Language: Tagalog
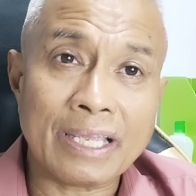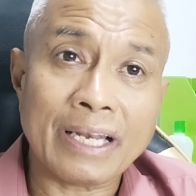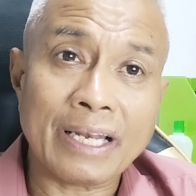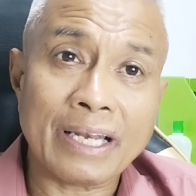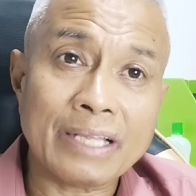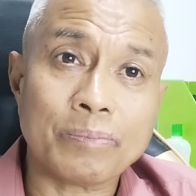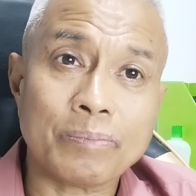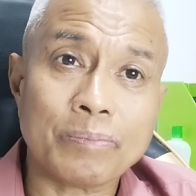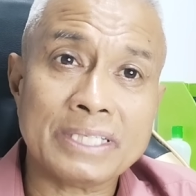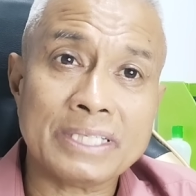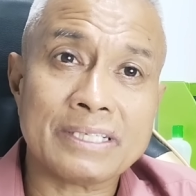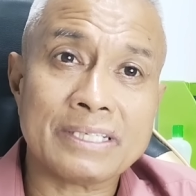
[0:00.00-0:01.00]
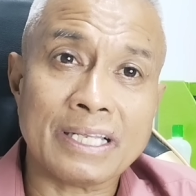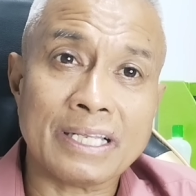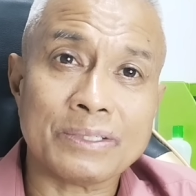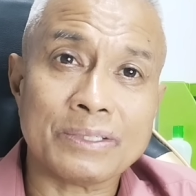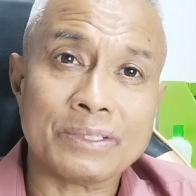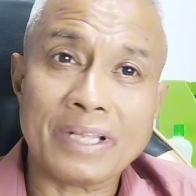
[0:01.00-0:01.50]
in aid of
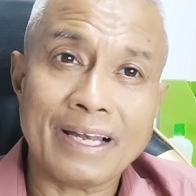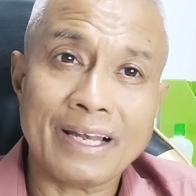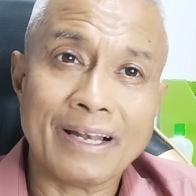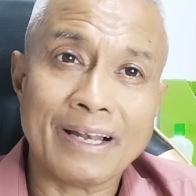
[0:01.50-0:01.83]
legislation dahil